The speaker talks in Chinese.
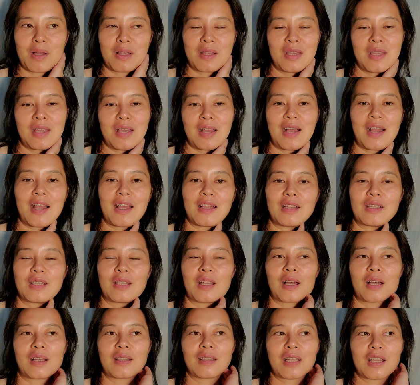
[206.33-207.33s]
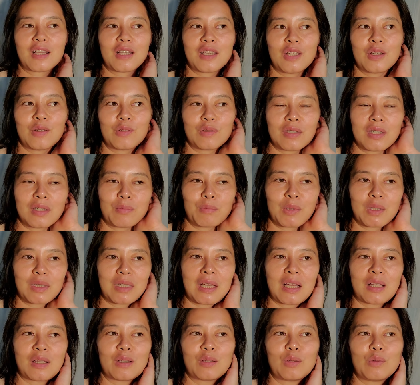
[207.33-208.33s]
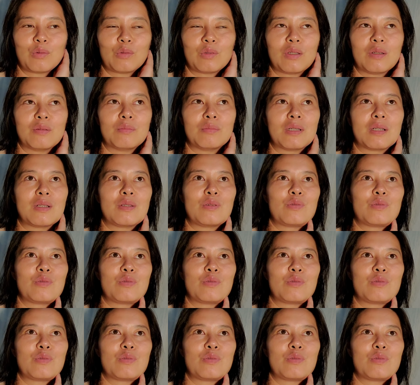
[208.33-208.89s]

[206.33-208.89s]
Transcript: 你也看得到，但你有这么大的动能吗？